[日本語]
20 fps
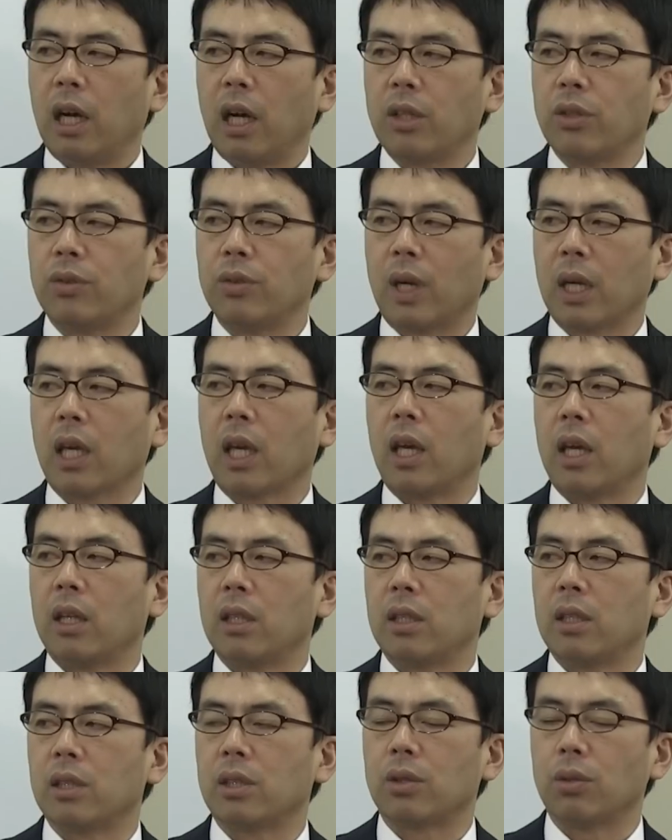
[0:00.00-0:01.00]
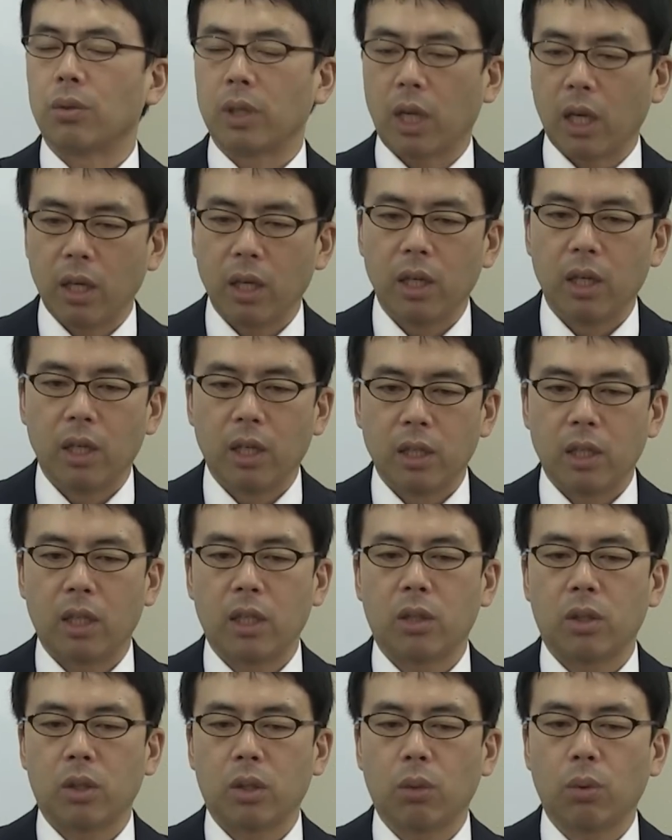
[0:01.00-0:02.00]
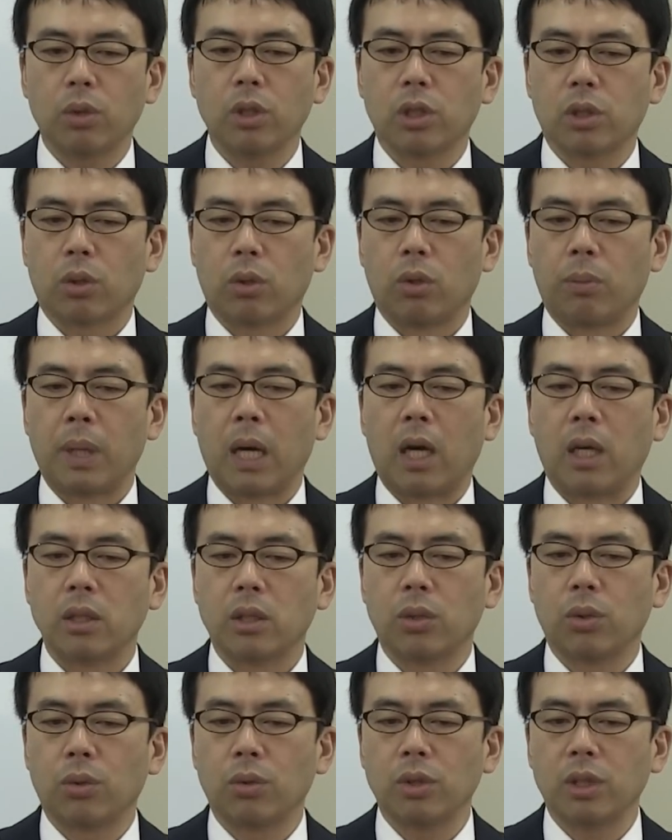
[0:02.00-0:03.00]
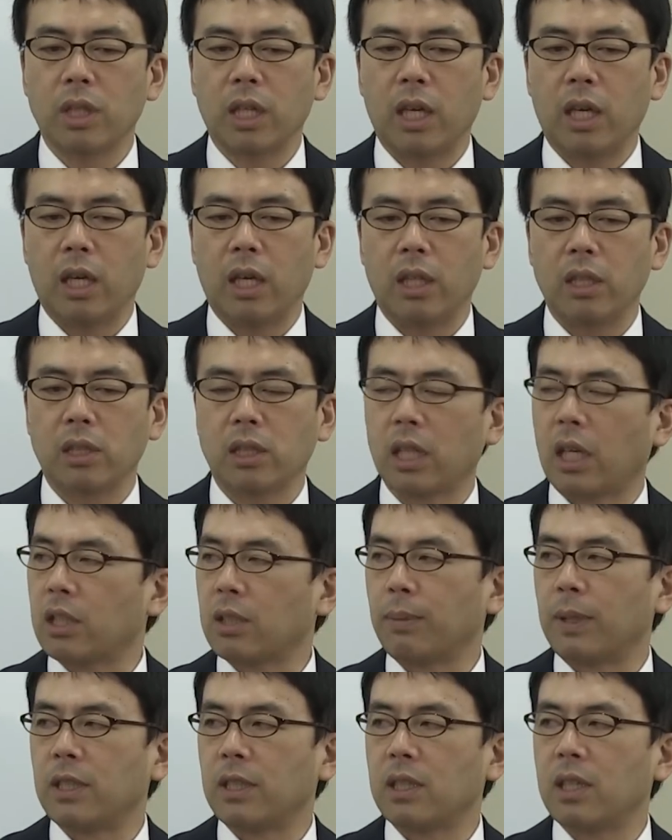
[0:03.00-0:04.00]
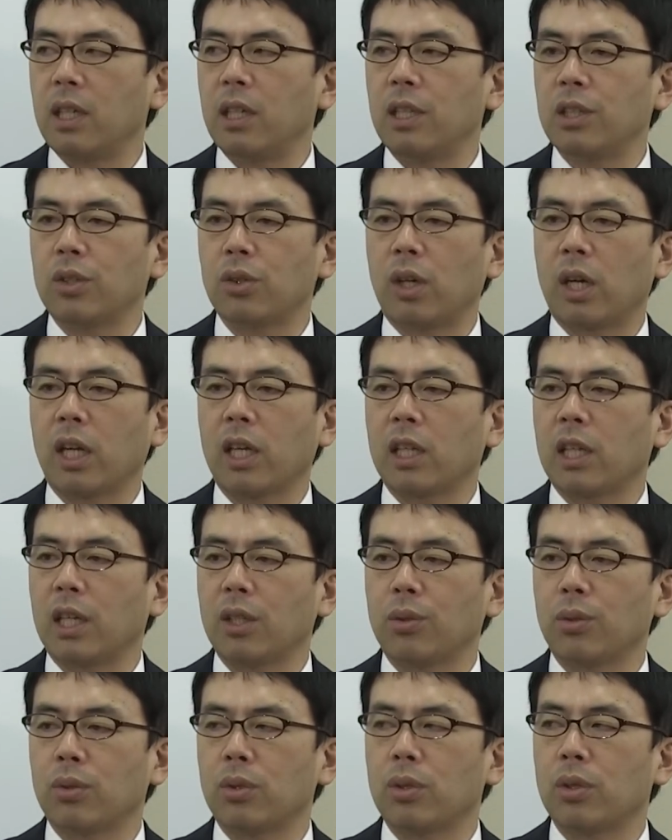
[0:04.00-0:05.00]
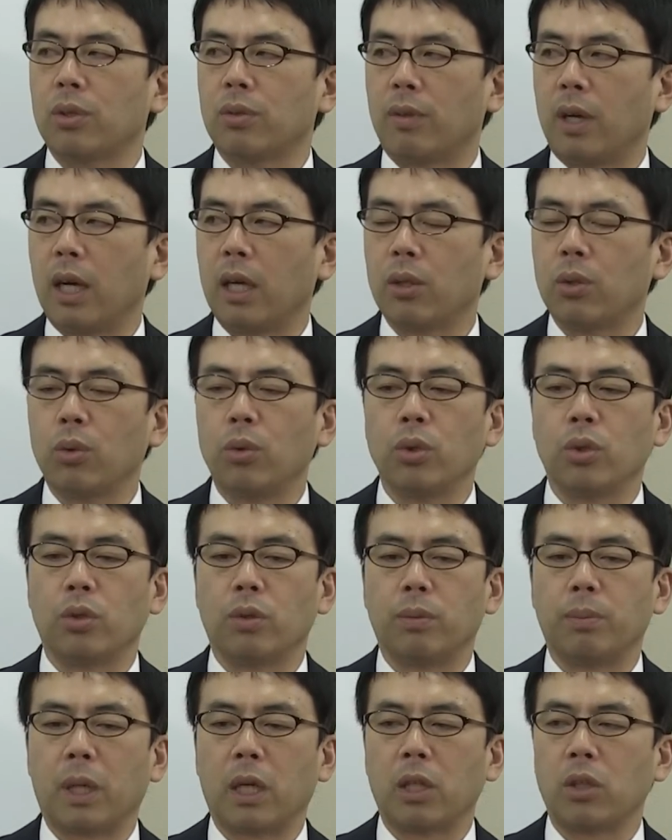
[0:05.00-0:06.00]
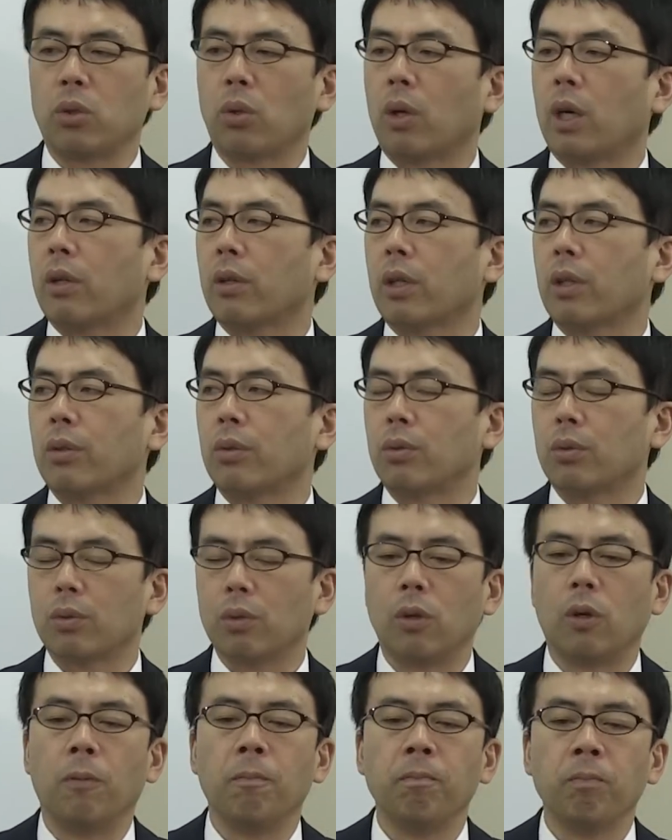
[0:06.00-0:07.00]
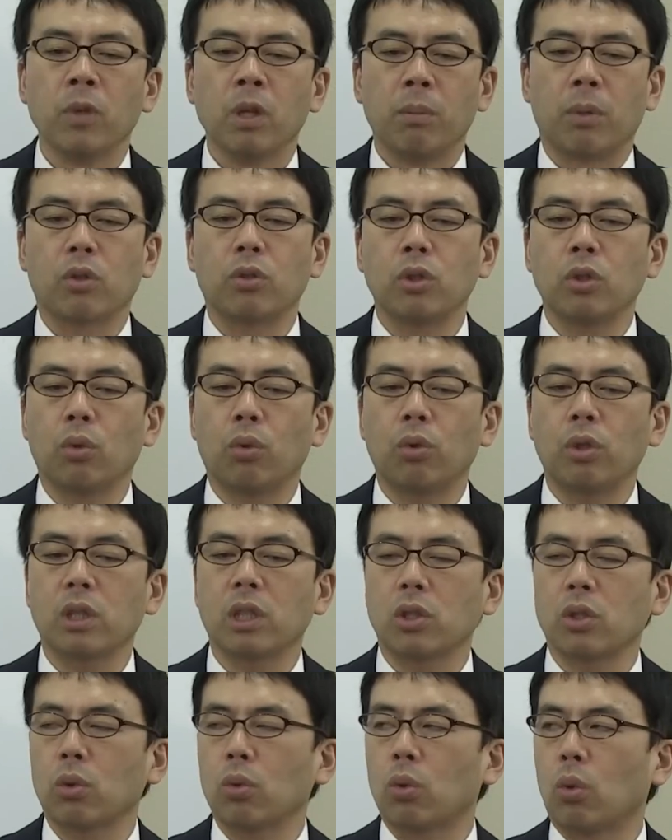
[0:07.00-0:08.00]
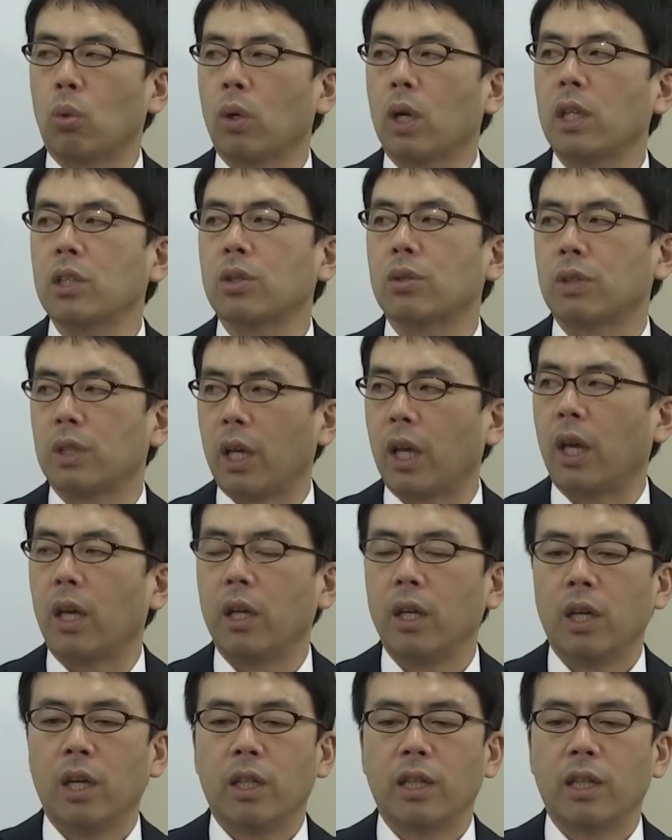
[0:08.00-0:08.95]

あるわけですよね。はい、で特にそのまあ増税したい、つまり税率を上げたい人っていうのはどういうまあ意図があるかというと、まあ、国の法律がちょっとおかしくて、